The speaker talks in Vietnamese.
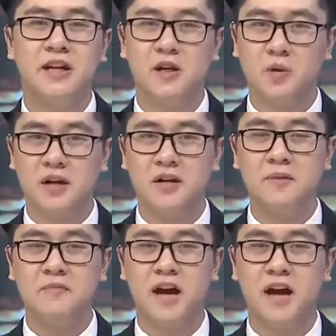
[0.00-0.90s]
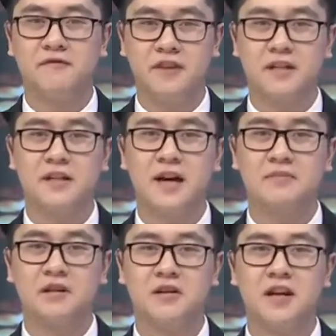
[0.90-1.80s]
Liên hoan âm nhạc Việt
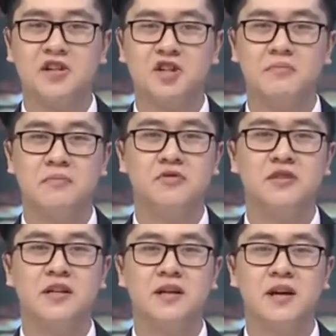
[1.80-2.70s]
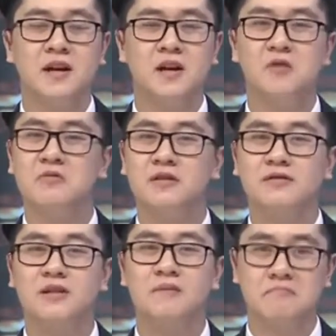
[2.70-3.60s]
Nam Connection Music không
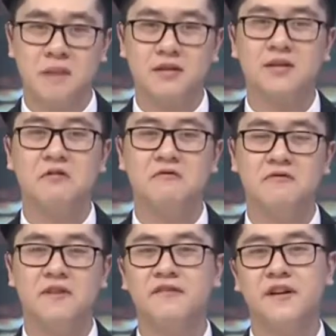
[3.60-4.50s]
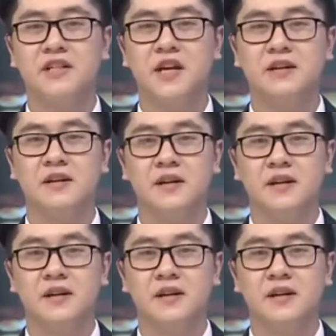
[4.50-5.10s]
ngừng được mở rộng và phát triển.